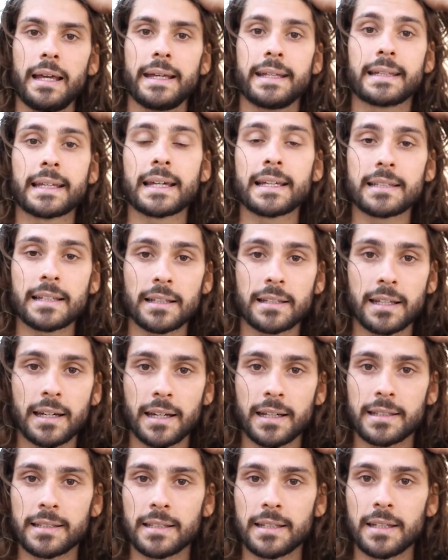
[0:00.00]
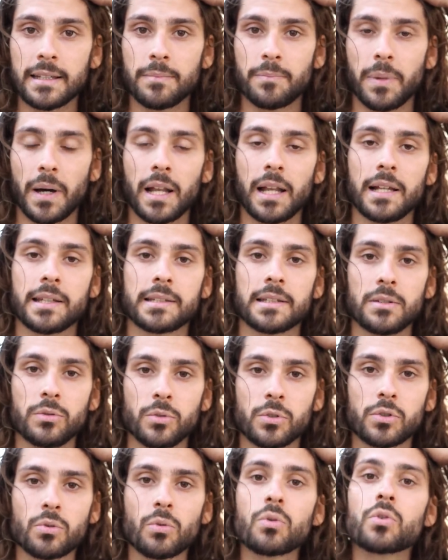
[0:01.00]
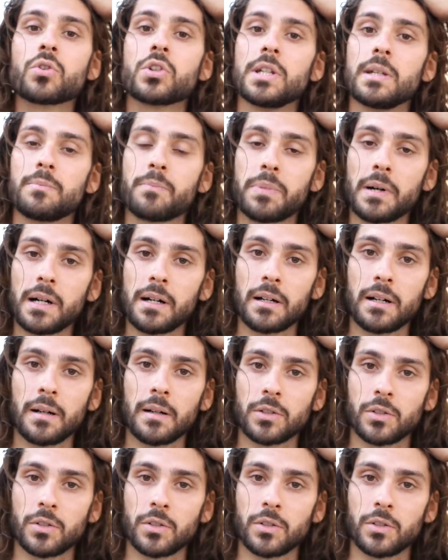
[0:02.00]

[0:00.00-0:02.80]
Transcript: est très intéressé par la séduction, que je n'ai pas,